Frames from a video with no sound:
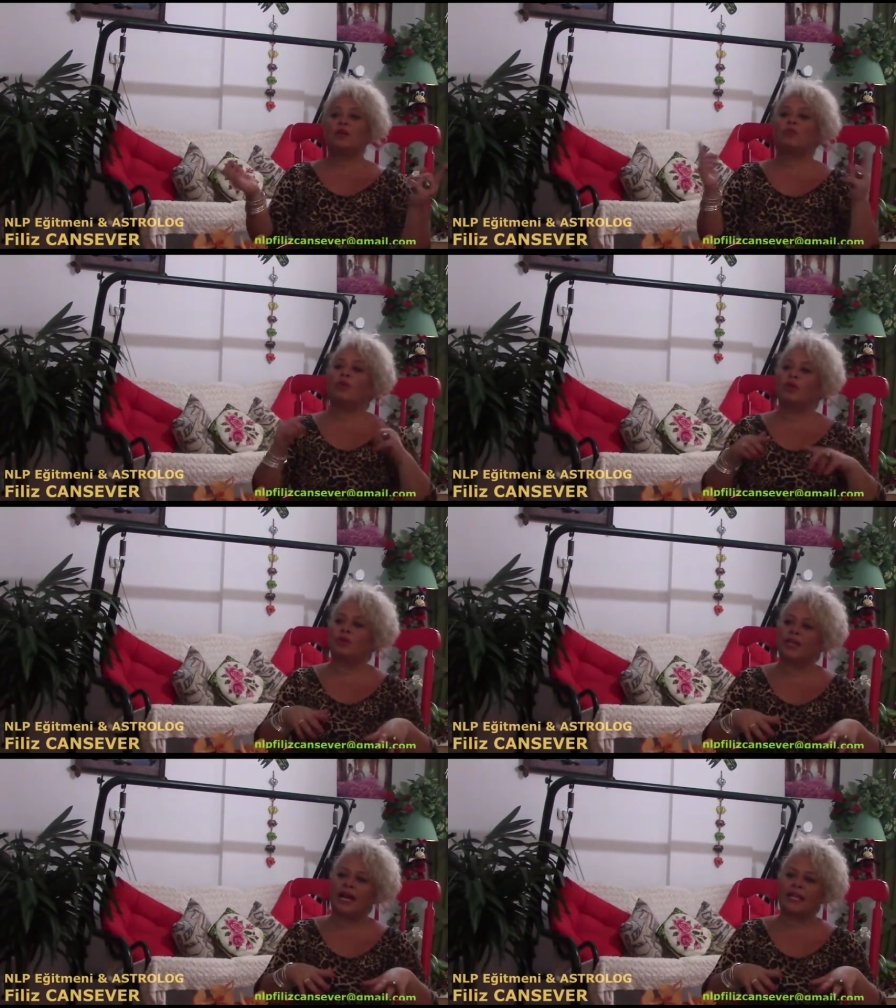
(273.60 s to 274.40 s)

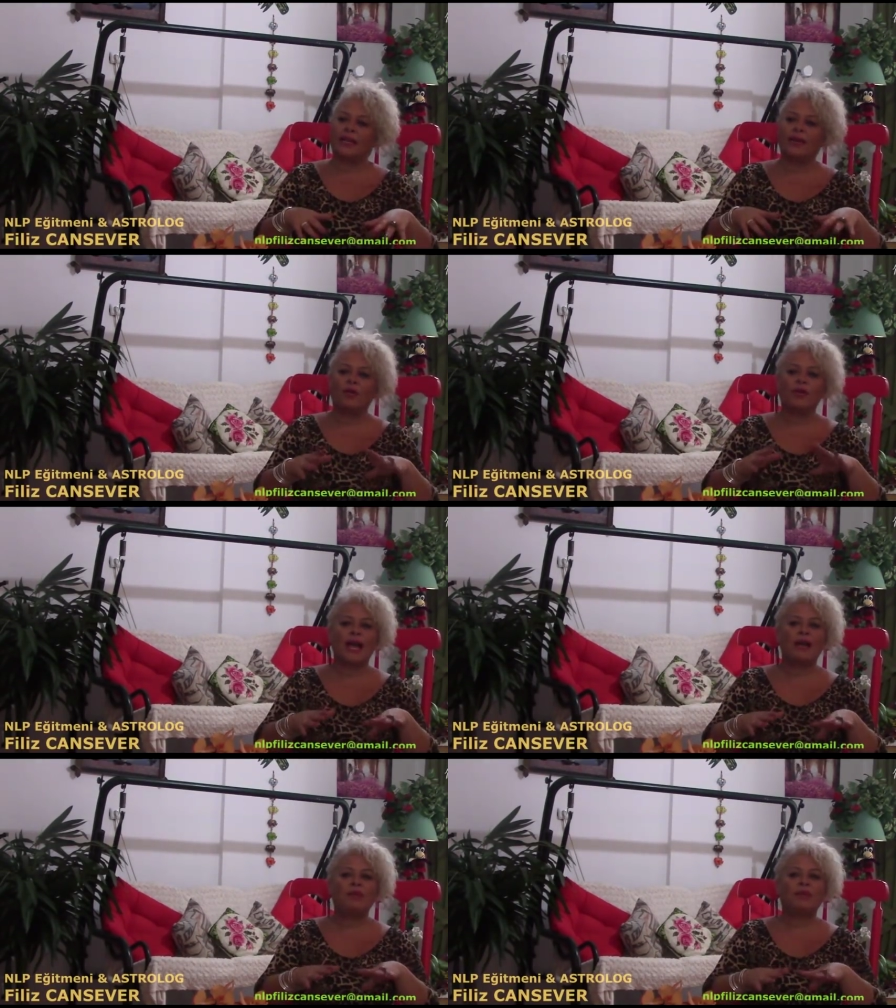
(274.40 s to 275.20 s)
Bugünlerde
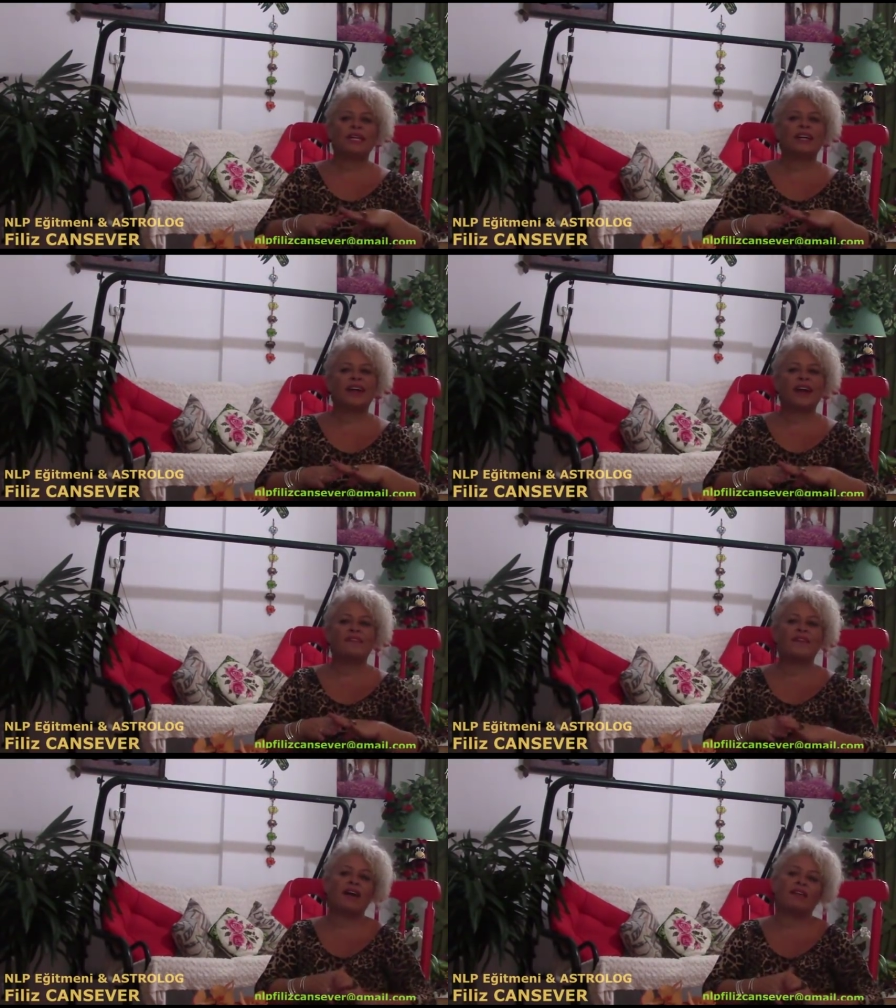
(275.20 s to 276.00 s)
önemli bir karar
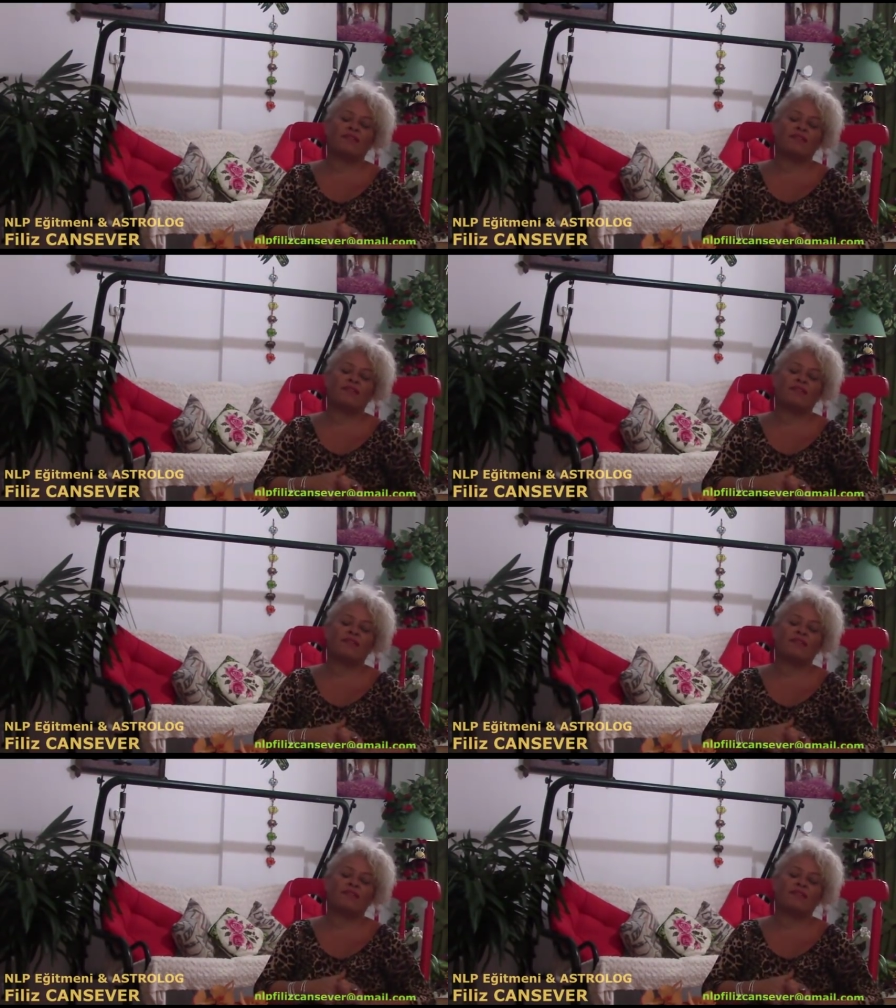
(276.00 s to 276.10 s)
ver,